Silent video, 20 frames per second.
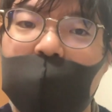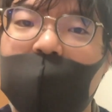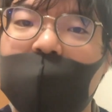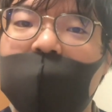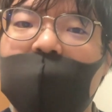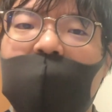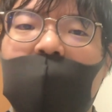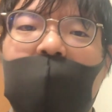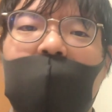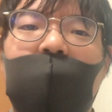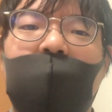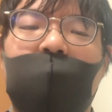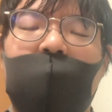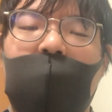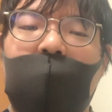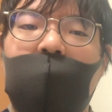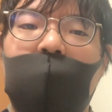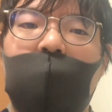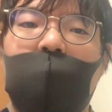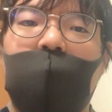的じゃないです
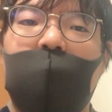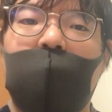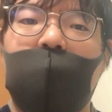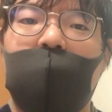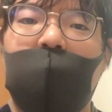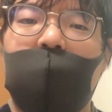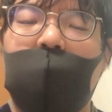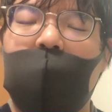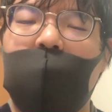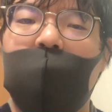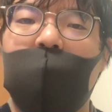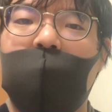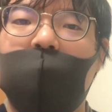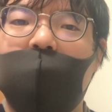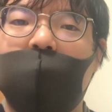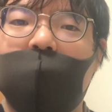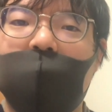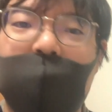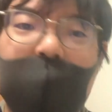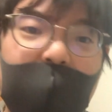か。
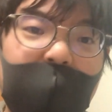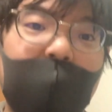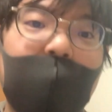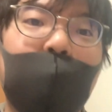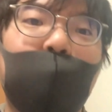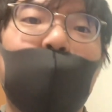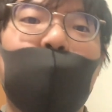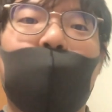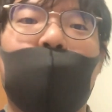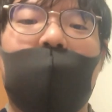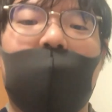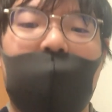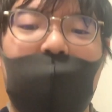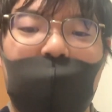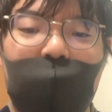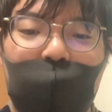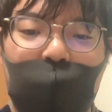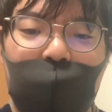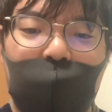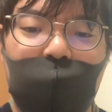だからこそいいんで
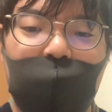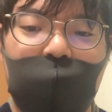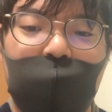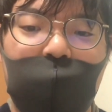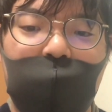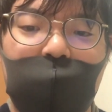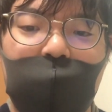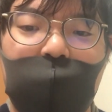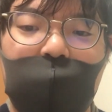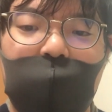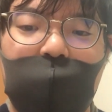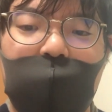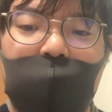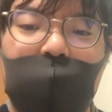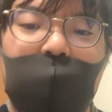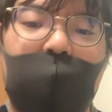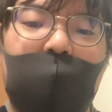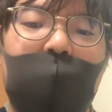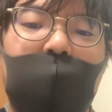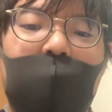すよ。
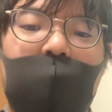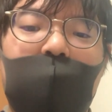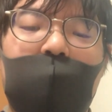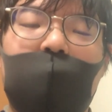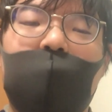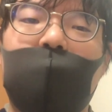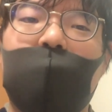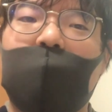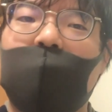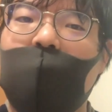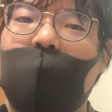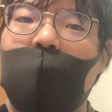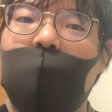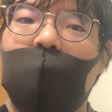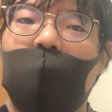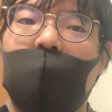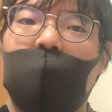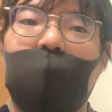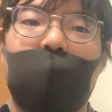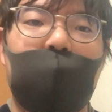で、つまりね、
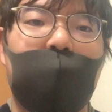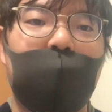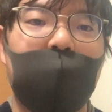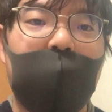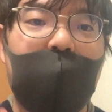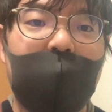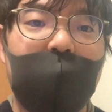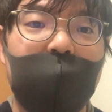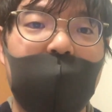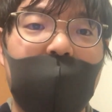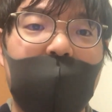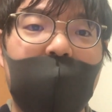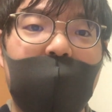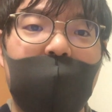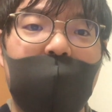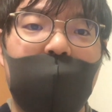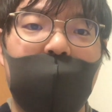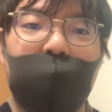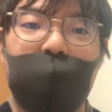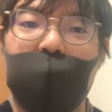具体的
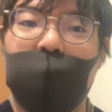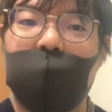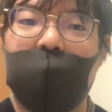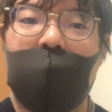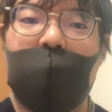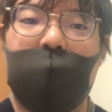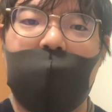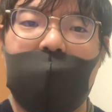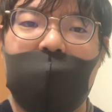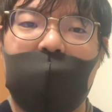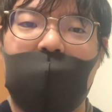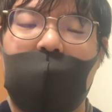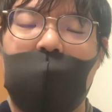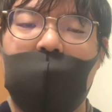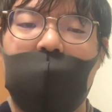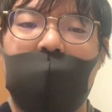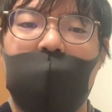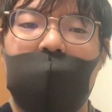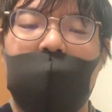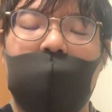にどうやればいいかっ
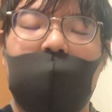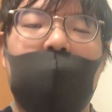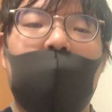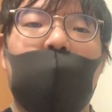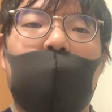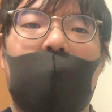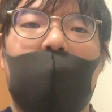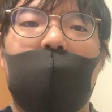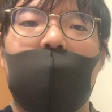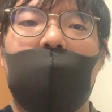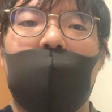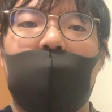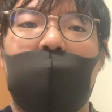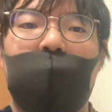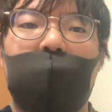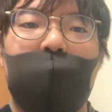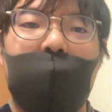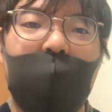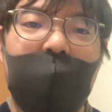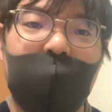ていうのは
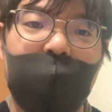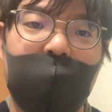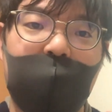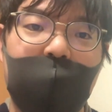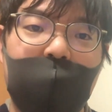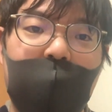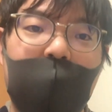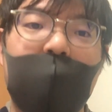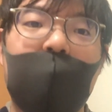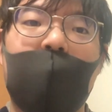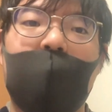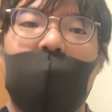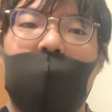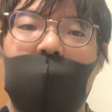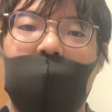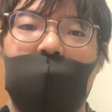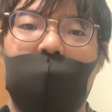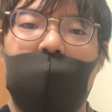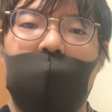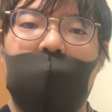皆さんが考
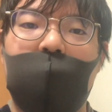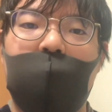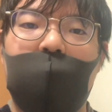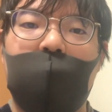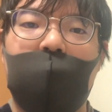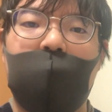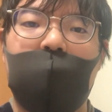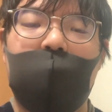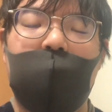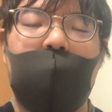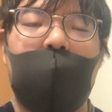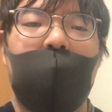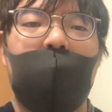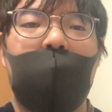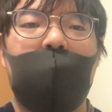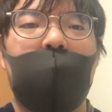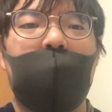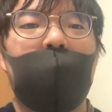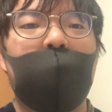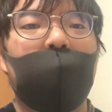える。で、
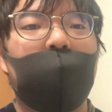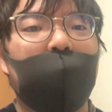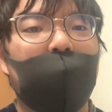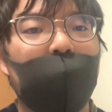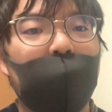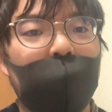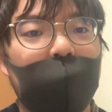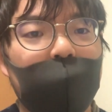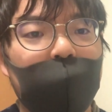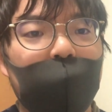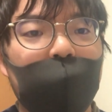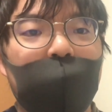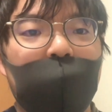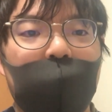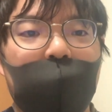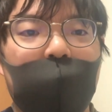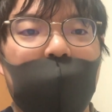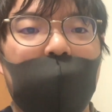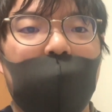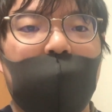その一つ
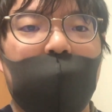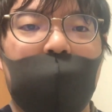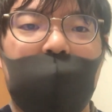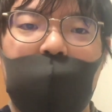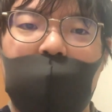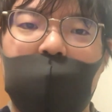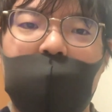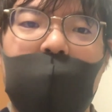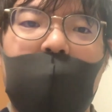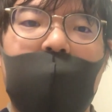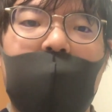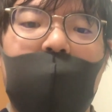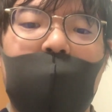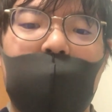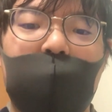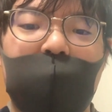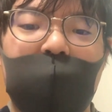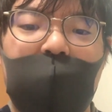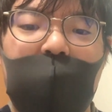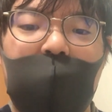の具体例
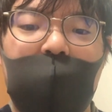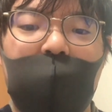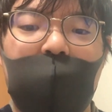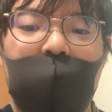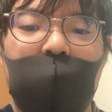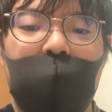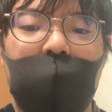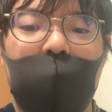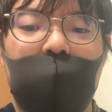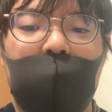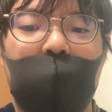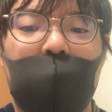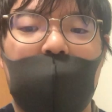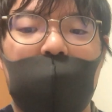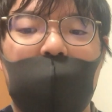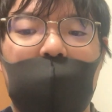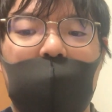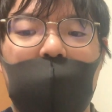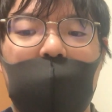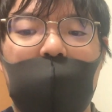として、あ
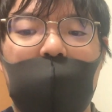の、